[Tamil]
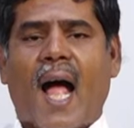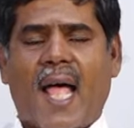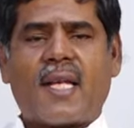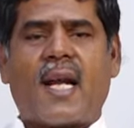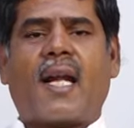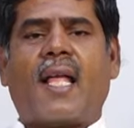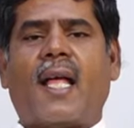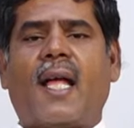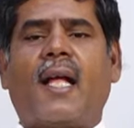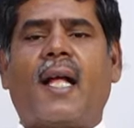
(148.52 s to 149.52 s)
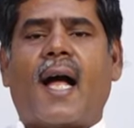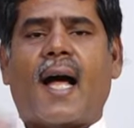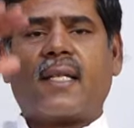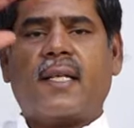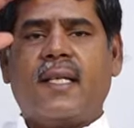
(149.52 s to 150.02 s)
அதனால்
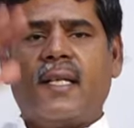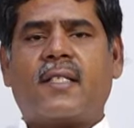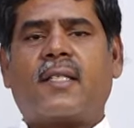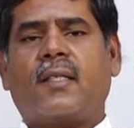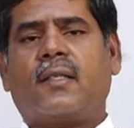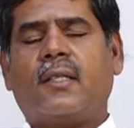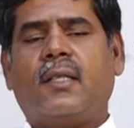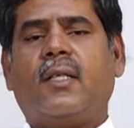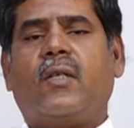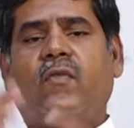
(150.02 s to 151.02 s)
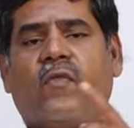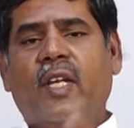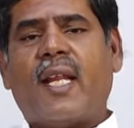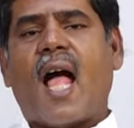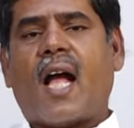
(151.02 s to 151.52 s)
அந்த நீர்ச்சத்து
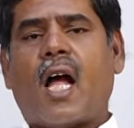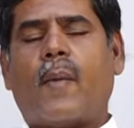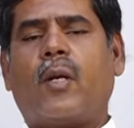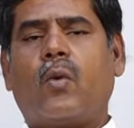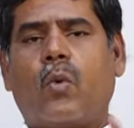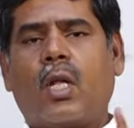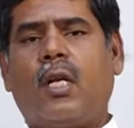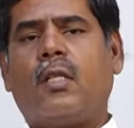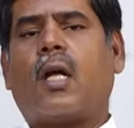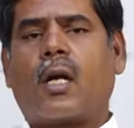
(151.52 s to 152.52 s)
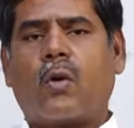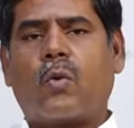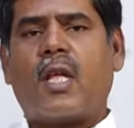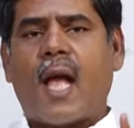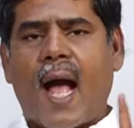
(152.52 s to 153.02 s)
வீணாகாமல் உடலில்
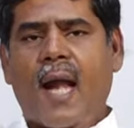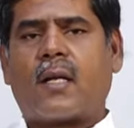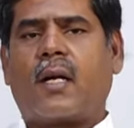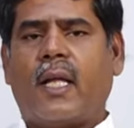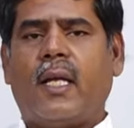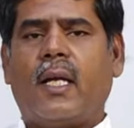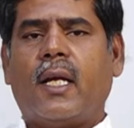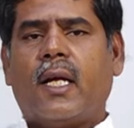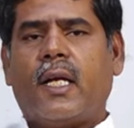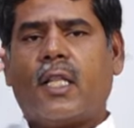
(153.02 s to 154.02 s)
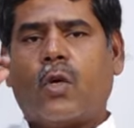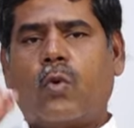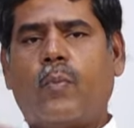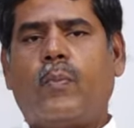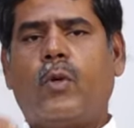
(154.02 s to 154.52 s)
தங்கக்கூடிய ஆற்றலை இந்த
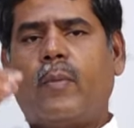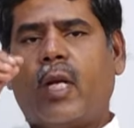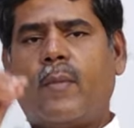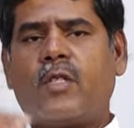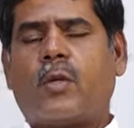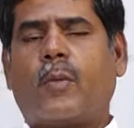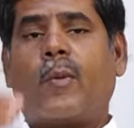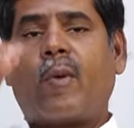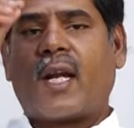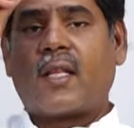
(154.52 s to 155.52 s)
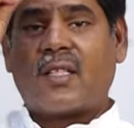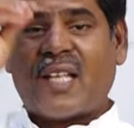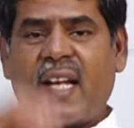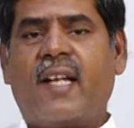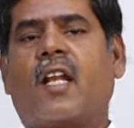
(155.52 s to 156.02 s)
உப்பும் எலுமிச்சம்பழமும் கலந்த
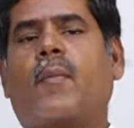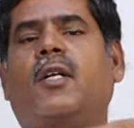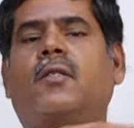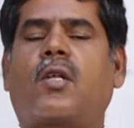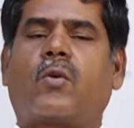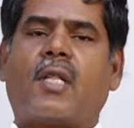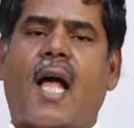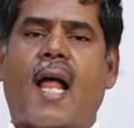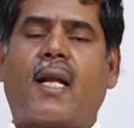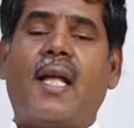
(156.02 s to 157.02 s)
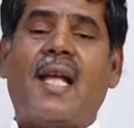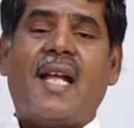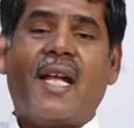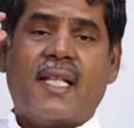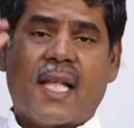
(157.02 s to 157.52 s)
தண்ணீர் நமக்கு தருவதால்
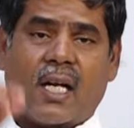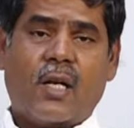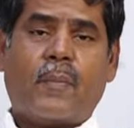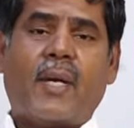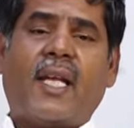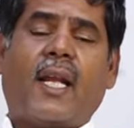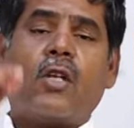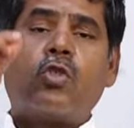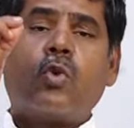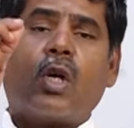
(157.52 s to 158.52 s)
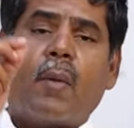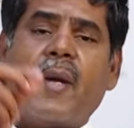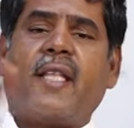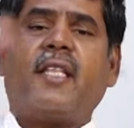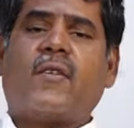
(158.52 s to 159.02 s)
இதற்கு பெயரை
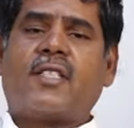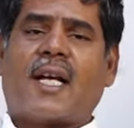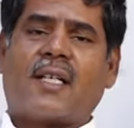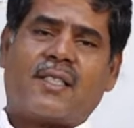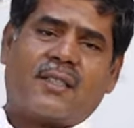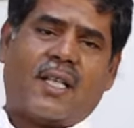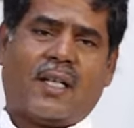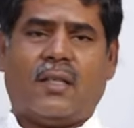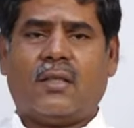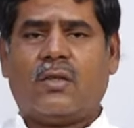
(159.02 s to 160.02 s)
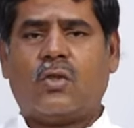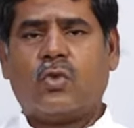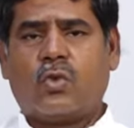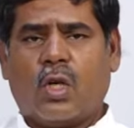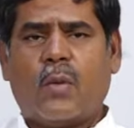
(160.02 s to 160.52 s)
சுகபேதின்னு வச்சாங்க சித்தர்கள்
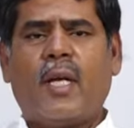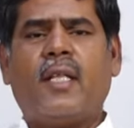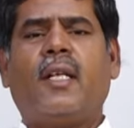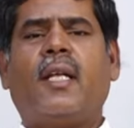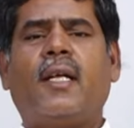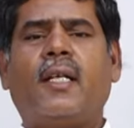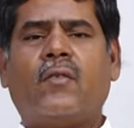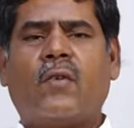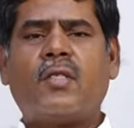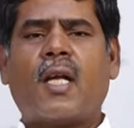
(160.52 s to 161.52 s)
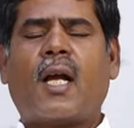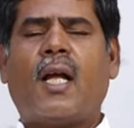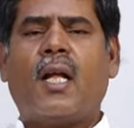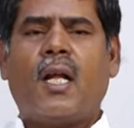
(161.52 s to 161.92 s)
சுகபேதின்னு வச்சாங்க